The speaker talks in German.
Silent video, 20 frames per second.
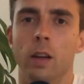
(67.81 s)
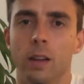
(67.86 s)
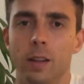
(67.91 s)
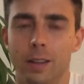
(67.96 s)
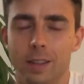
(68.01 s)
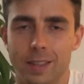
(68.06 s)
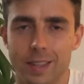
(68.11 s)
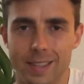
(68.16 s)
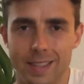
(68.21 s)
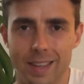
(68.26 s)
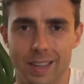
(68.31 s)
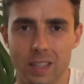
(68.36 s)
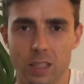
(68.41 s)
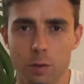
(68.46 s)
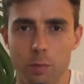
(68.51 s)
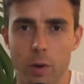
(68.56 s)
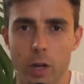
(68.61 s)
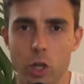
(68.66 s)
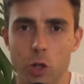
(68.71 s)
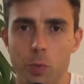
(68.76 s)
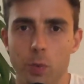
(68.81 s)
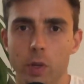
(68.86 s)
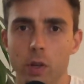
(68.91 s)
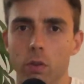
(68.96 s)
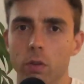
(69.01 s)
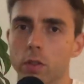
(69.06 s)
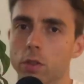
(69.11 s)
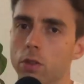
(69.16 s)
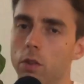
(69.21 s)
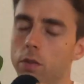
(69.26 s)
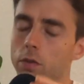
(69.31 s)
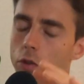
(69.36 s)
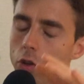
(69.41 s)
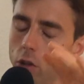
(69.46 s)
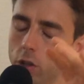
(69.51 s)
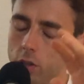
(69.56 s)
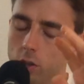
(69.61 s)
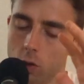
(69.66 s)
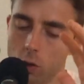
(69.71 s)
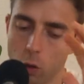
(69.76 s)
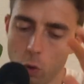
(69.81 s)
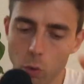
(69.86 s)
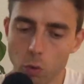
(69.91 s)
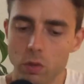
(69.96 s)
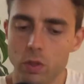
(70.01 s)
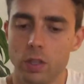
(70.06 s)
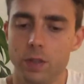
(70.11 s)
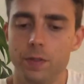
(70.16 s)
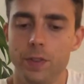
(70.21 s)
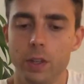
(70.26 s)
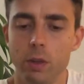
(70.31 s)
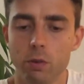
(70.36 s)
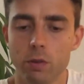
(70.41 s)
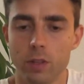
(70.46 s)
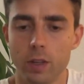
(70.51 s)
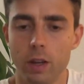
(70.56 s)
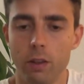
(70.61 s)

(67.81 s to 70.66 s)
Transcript: Das erste Beispiel, und das soll wirklich ein kurzes Video sein,